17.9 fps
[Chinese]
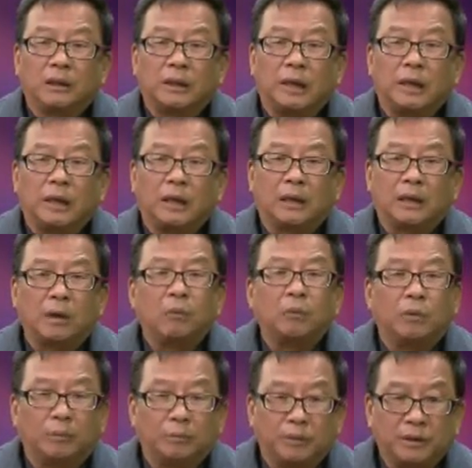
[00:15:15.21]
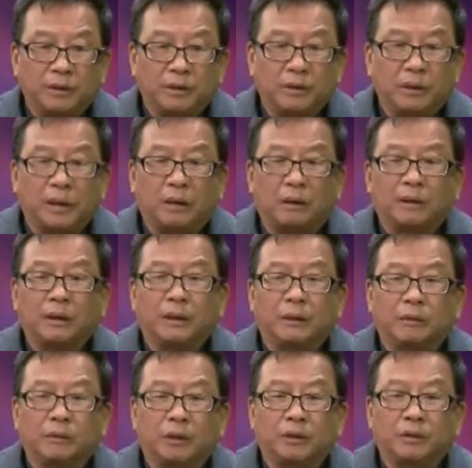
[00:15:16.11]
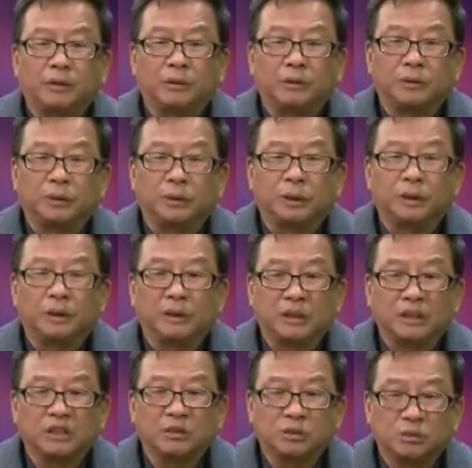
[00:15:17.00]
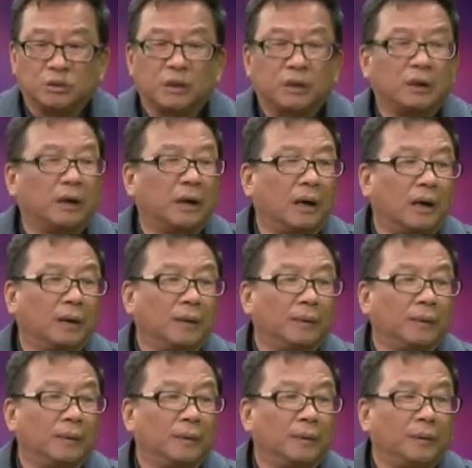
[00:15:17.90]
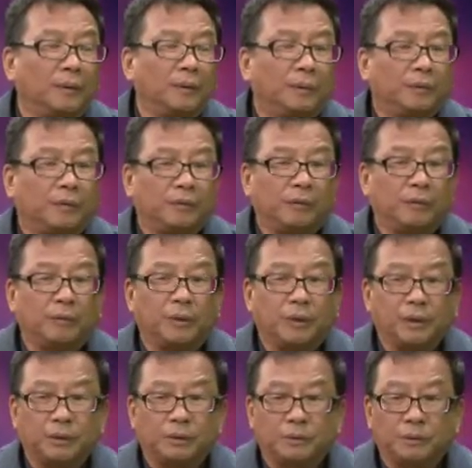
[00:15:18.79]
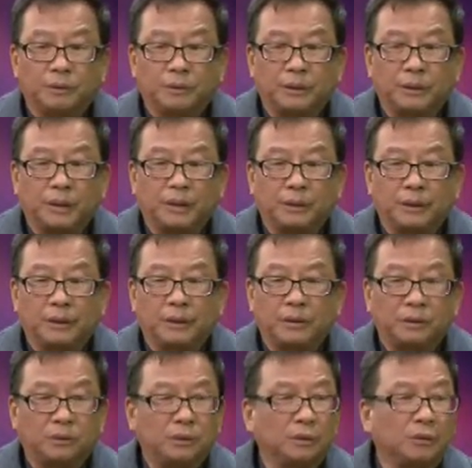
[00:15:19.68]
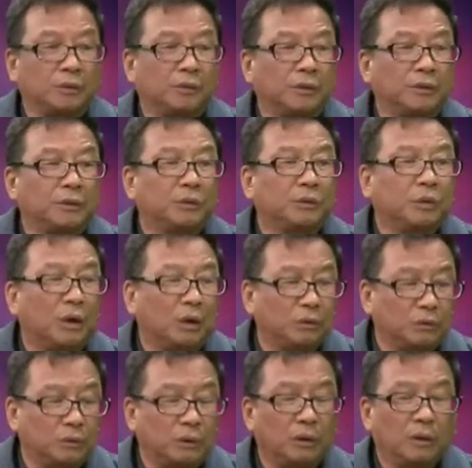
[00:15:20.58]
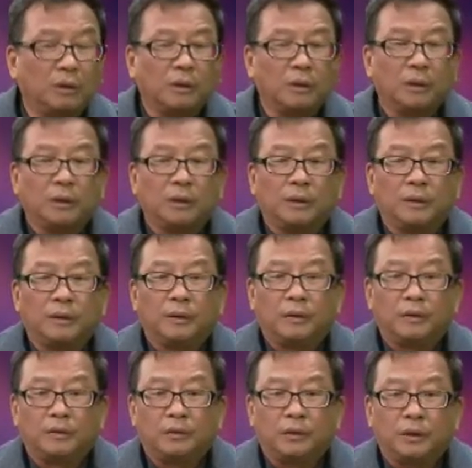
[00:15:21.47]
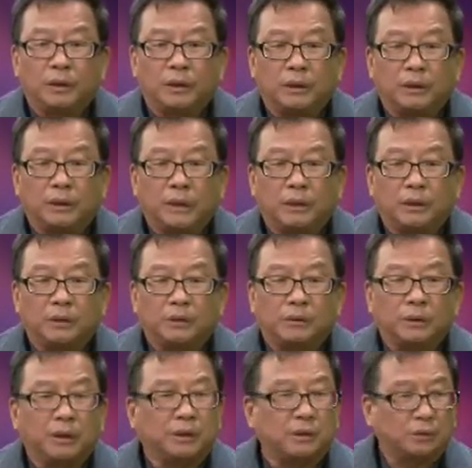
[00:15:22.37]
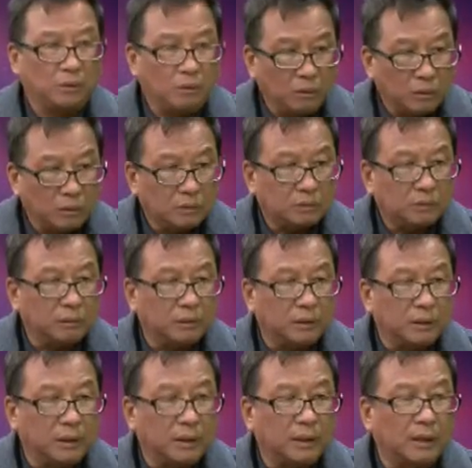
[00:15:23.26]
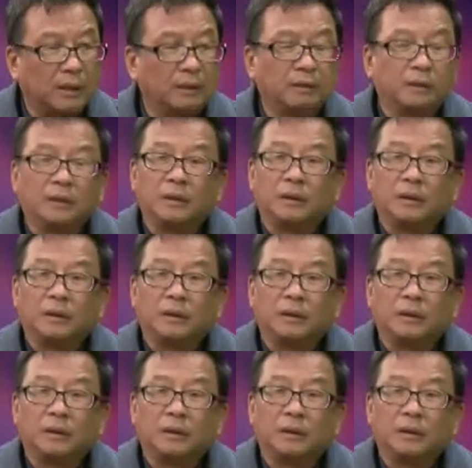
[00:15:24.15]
他跟我们聊了一会儿，就觉得你的素质很好。嗯，因为我也做过电影、电视，做过文学创作，所以他是需要一个综合素质的人。